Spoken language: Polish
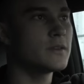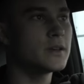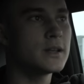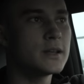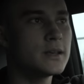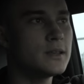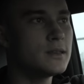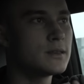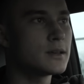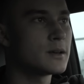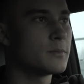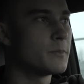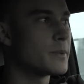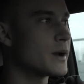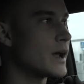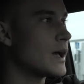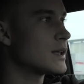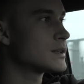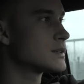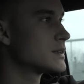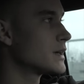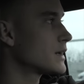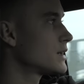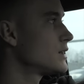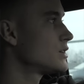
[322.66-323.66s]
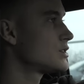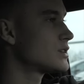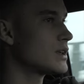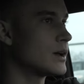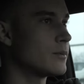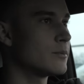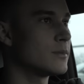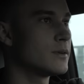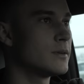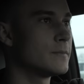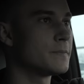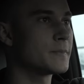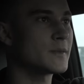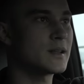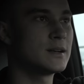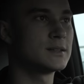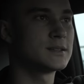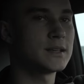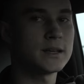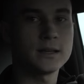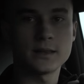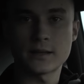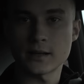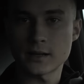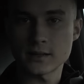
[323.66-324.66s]
wiele innych prac, jakichś tam
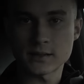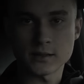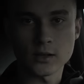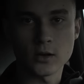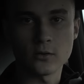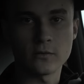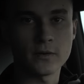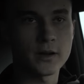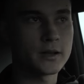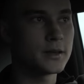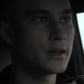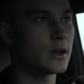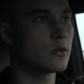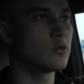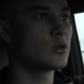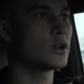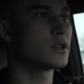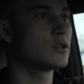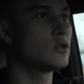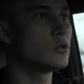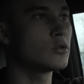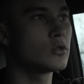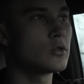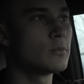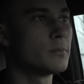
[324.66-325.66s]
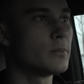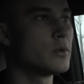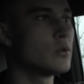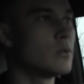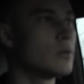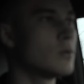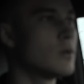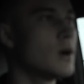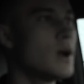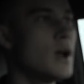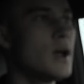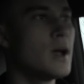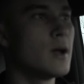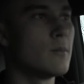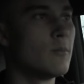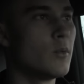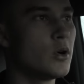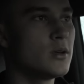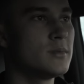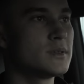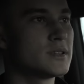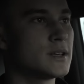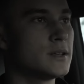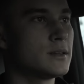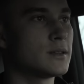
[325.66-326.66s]
zainteresowań. Akurat YouTube był
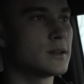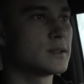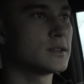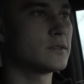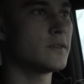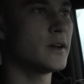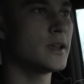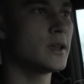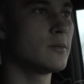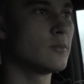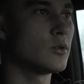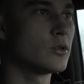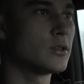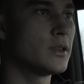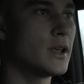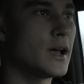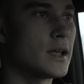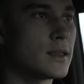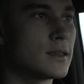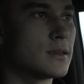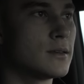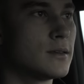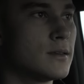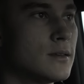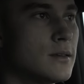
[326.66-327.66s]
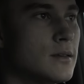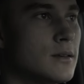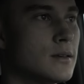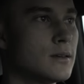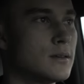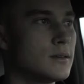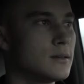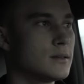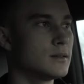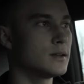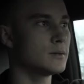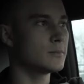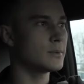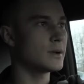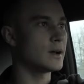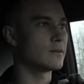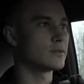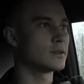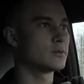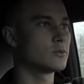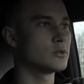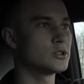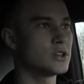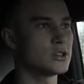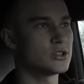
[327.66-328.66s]
moim zainteresowaniem od lat y,
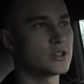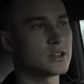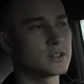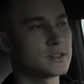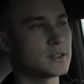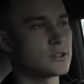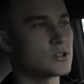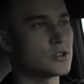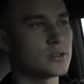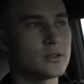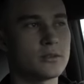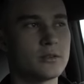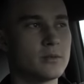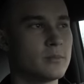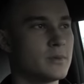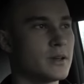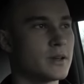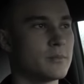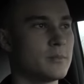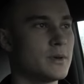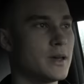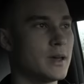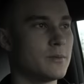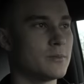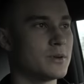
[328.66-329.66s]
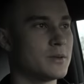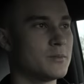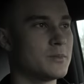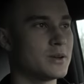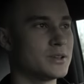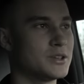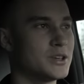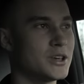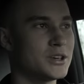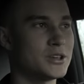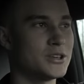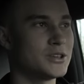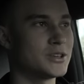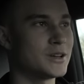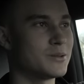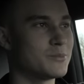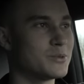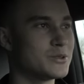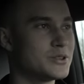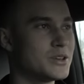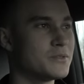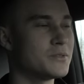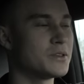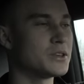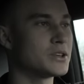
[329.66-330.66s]
naprawdę młodzieńczy, jak zaczynałem, jak miałem chyba 10
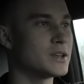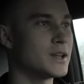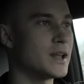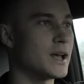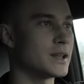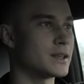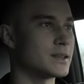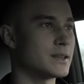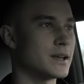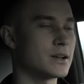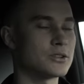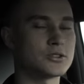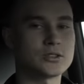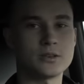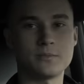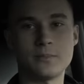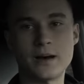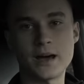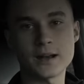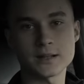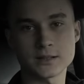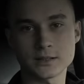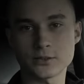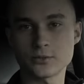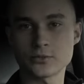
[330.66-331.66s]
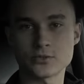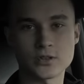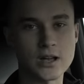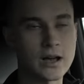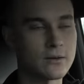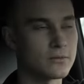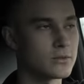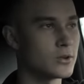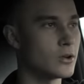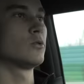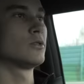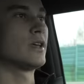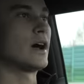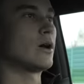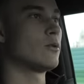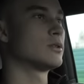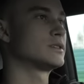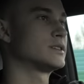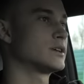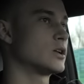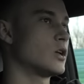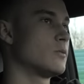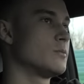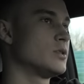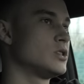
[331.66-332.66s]
albo 9 lat, także bardzo już dawno.
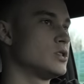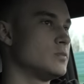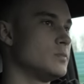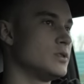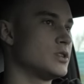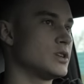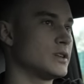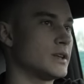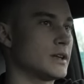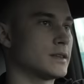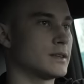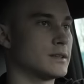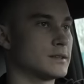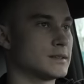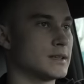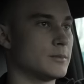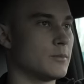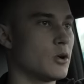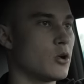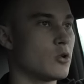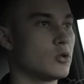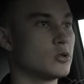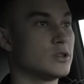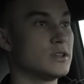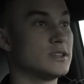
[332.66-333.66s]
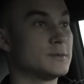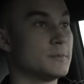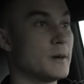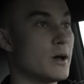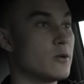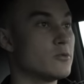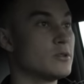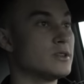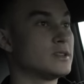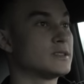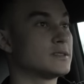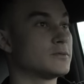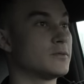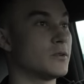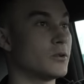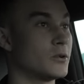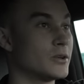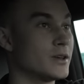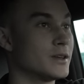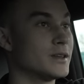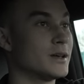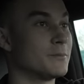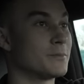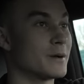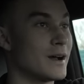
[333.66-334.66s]
Udało zarobić mi się na ten samochód i spełnić
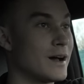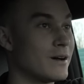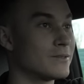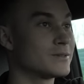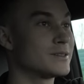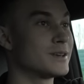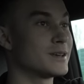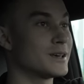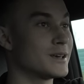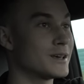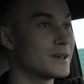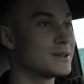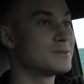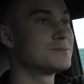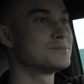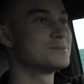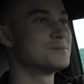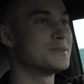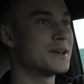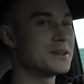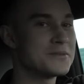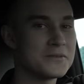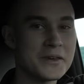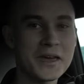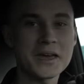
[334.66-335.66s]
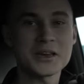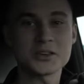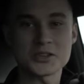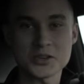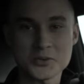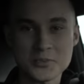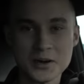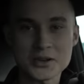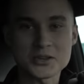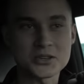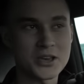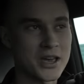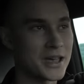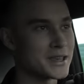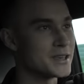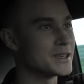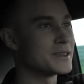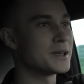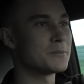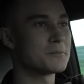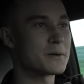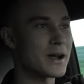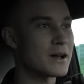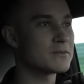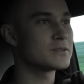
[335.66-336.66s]
swoje naprawdę największe
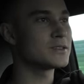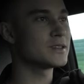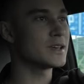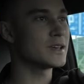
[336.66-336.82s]
marzenie, naprawdę